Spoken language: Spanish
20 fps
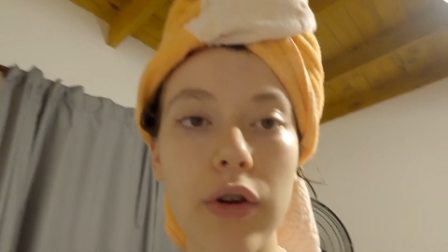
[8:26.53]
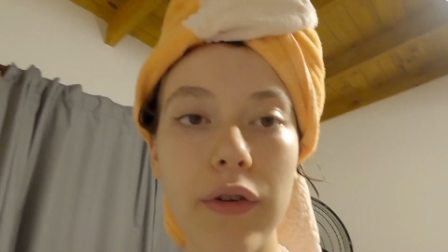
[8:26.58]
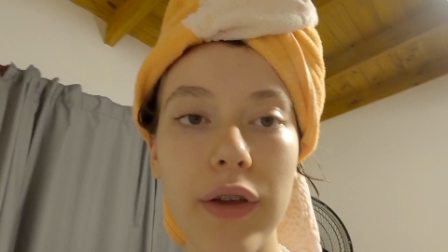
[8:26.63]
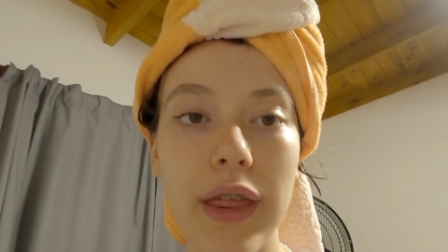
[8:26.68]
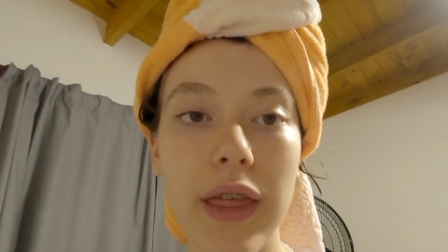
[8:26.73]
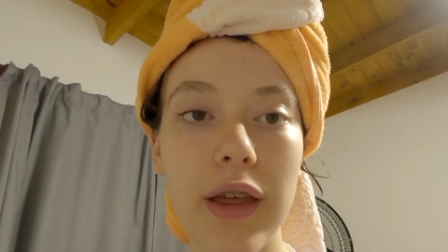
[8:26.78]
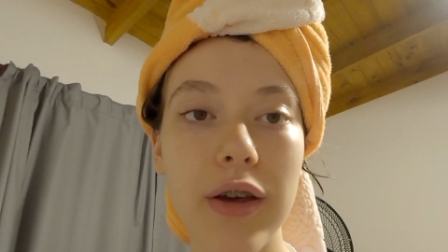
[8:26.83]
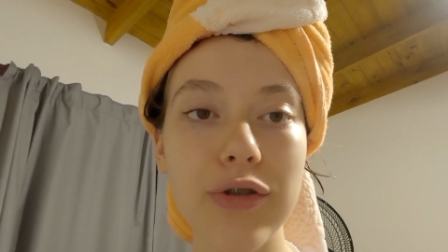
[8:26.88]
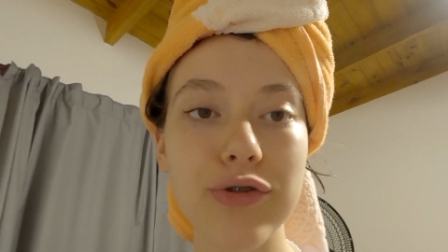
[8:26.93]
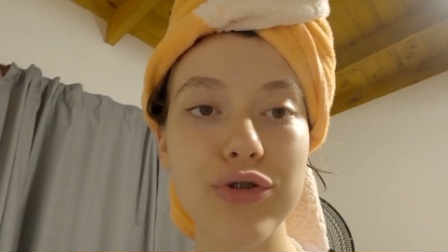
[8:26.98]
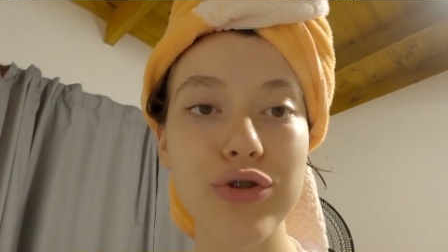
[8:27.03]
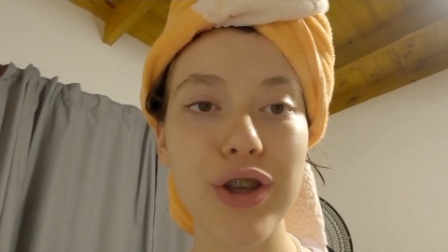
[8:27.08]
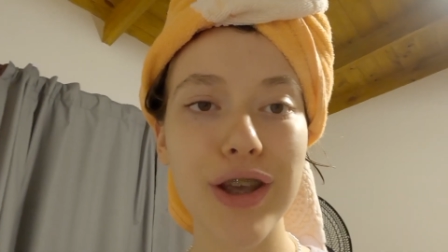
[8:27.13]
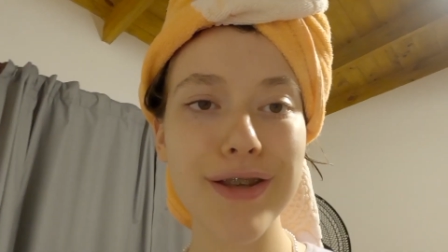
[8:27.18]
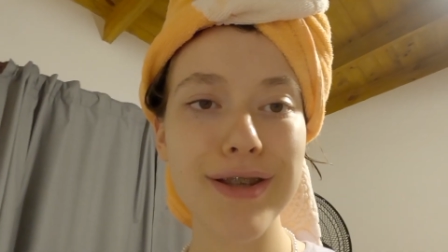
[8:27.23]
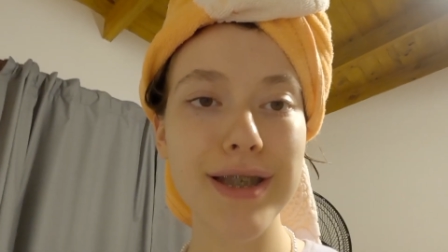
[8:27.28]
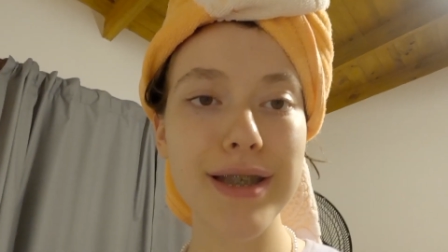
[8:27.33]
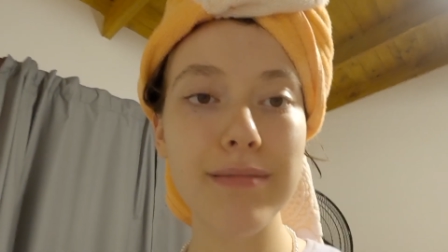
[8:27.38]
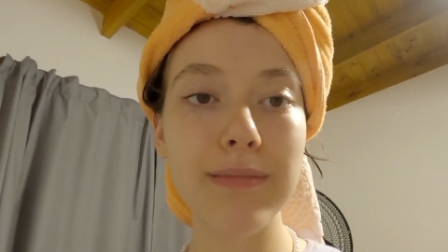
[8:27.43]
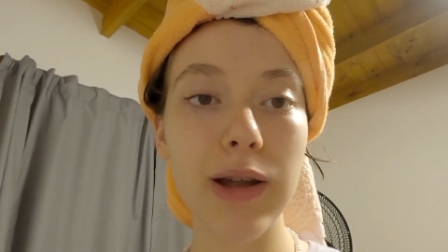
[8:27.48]
los videos,
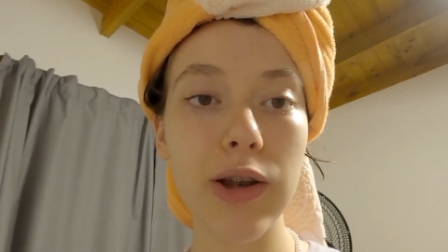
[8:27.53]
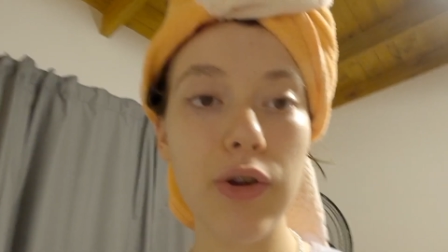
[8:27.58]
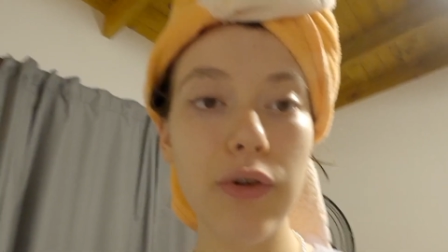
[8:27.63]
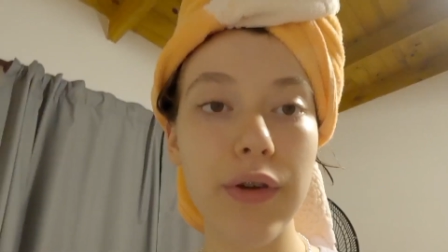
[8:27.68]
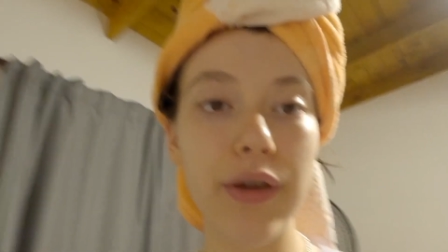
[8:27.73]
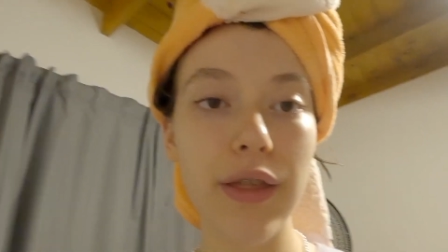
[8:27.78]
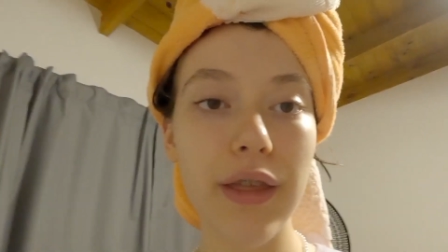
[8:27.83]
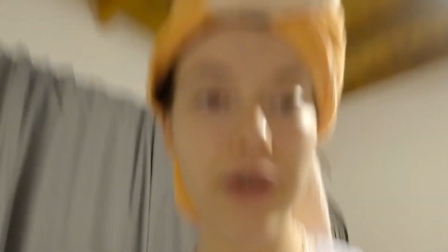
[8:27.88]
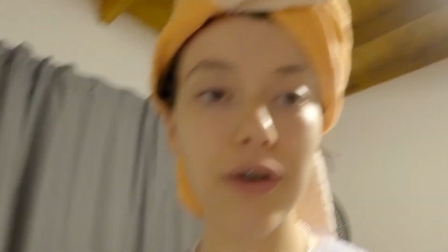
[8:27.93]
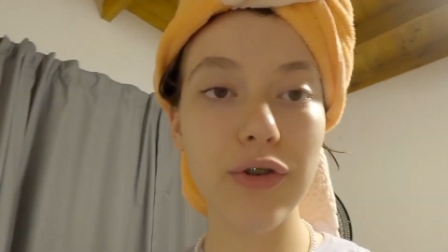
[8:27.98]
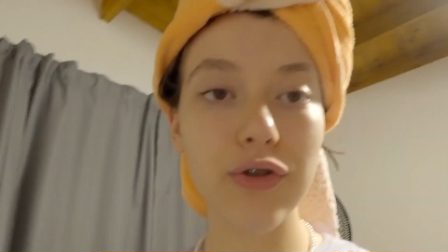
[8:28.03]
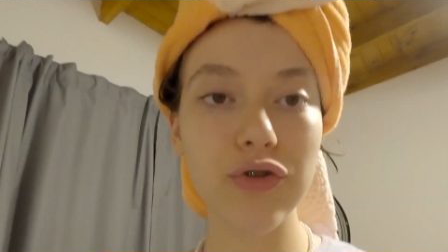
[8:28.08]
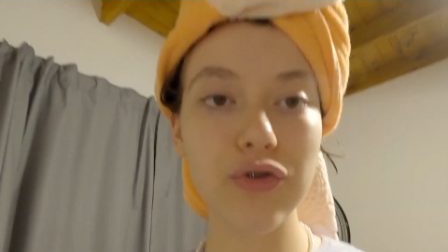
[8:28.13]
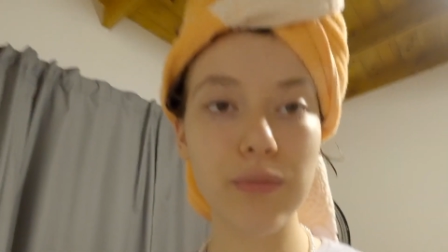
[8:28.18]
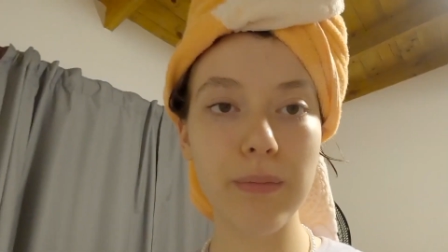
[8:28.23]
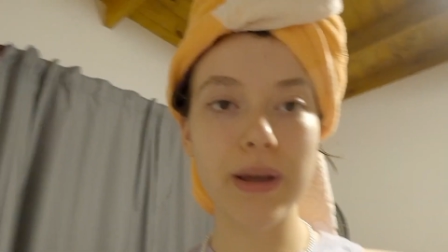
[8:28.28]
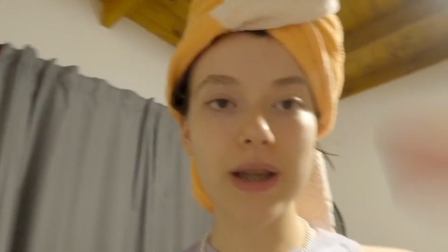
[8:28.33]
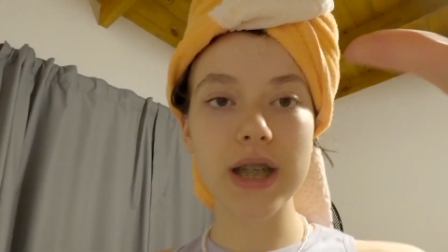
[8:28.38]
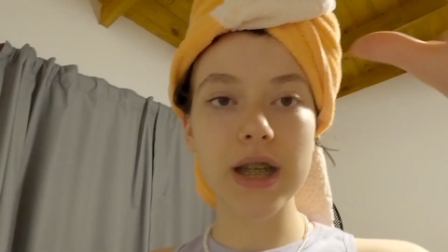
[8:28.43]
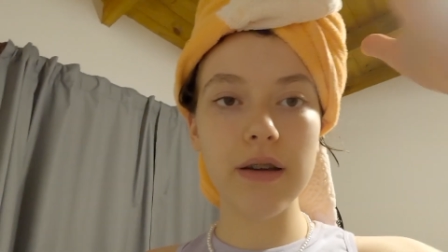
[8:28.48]
que encima los
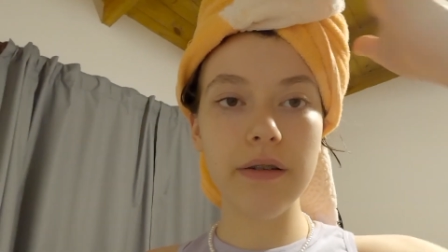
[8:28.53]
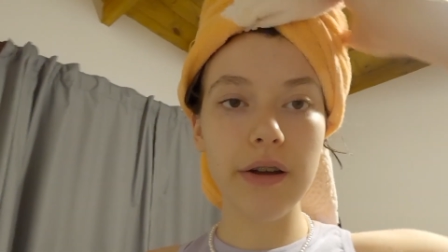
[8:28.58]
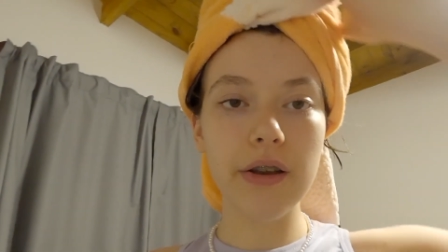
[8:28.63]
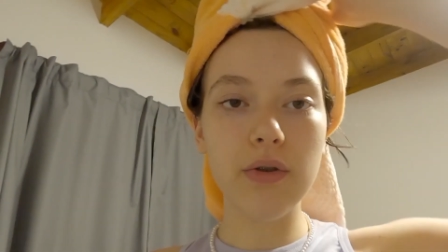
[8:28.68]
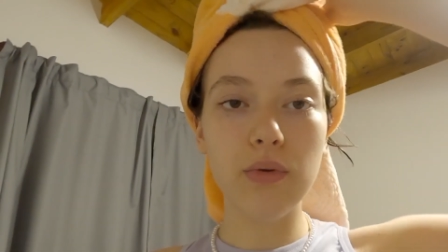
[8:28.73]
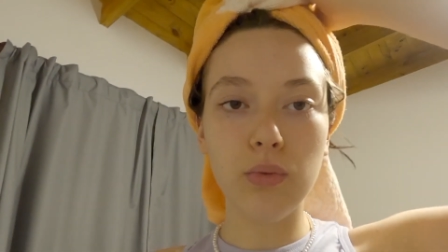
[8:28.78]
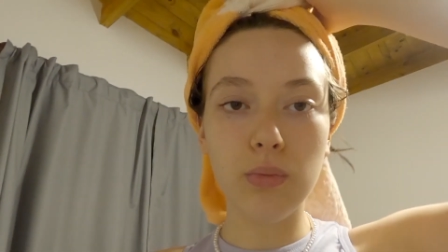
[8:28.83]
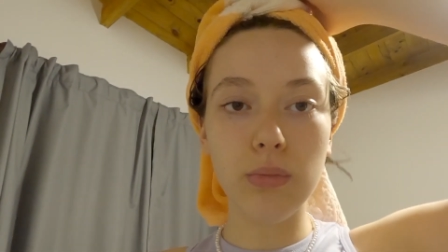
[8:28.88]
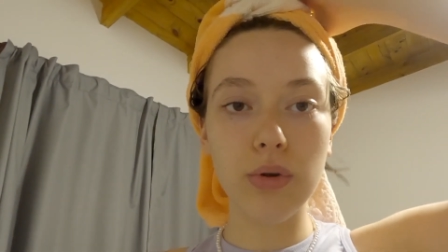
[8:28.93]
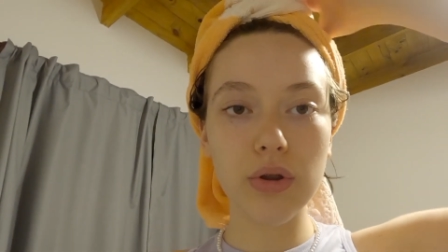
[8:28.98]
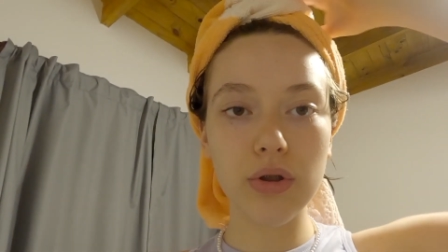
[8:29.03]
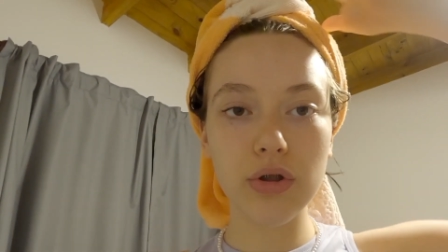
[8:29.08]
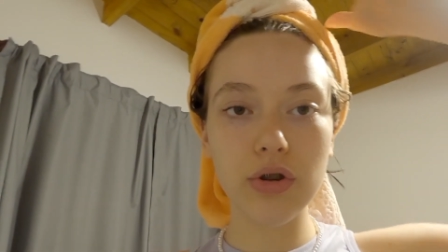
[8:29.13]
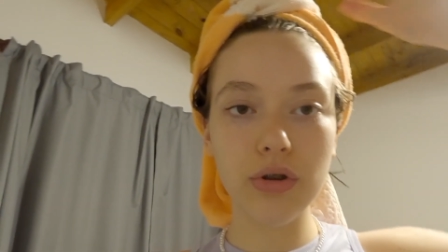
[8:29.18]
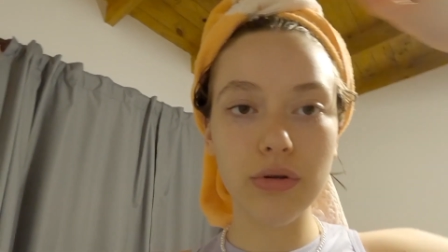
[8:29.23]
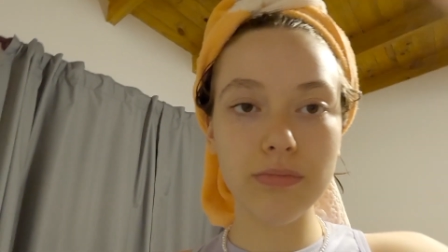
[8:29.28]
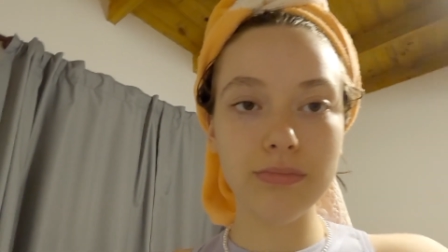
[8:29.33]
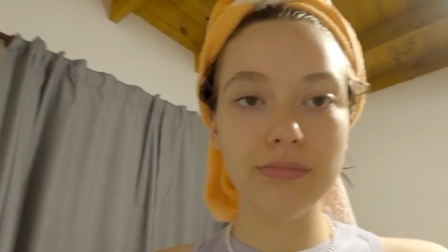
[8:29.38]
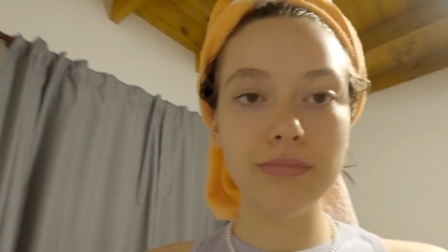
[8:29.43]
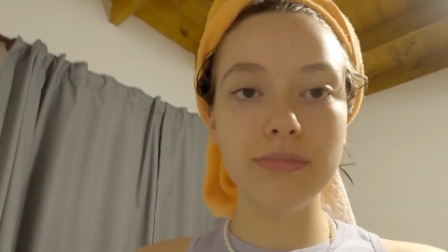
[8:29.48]
videos me llevan un
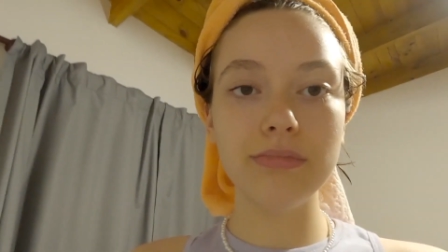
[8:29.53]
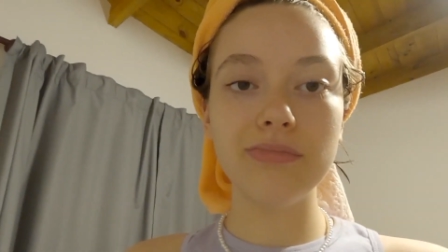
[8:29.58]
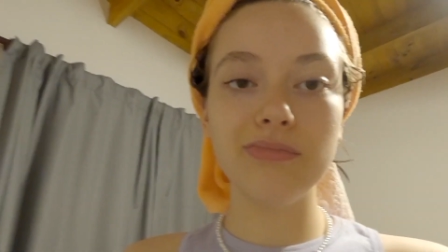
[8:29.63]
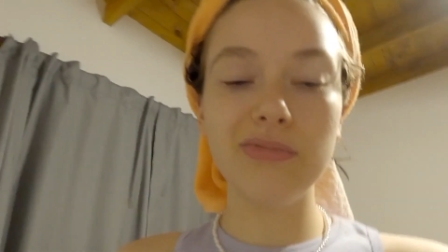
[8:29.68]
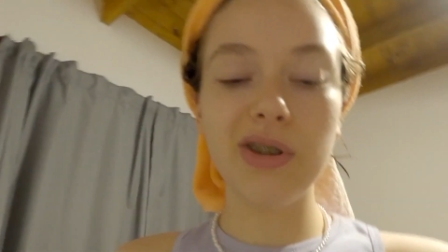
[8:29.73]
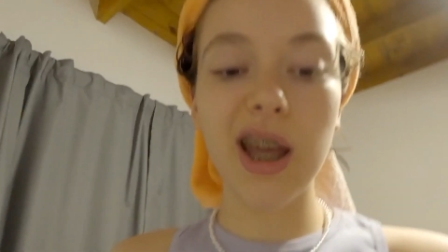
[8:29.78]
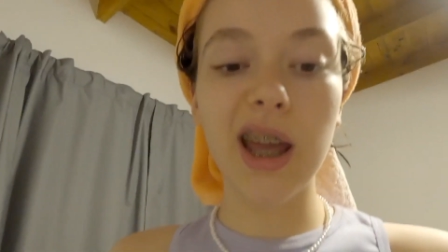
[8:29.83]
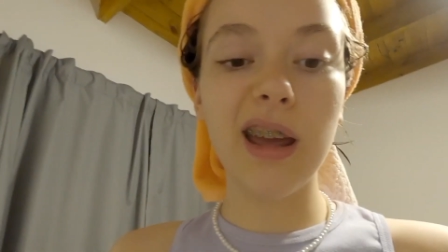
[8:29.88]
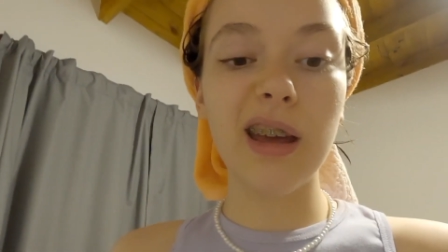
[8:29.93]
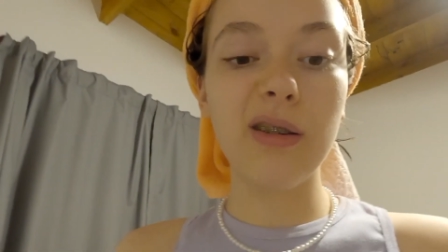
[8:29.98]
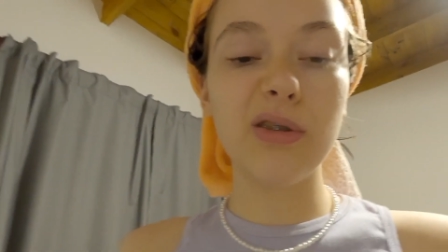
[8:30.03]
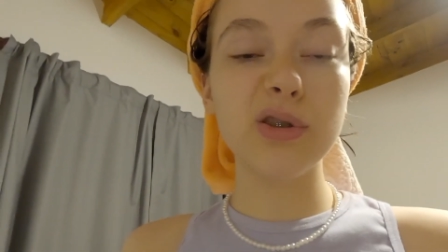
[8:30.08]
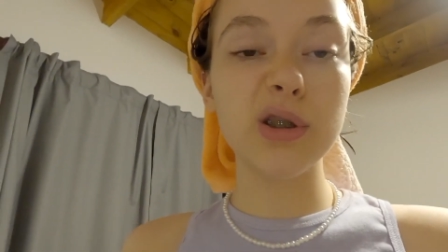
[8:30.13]
montón de...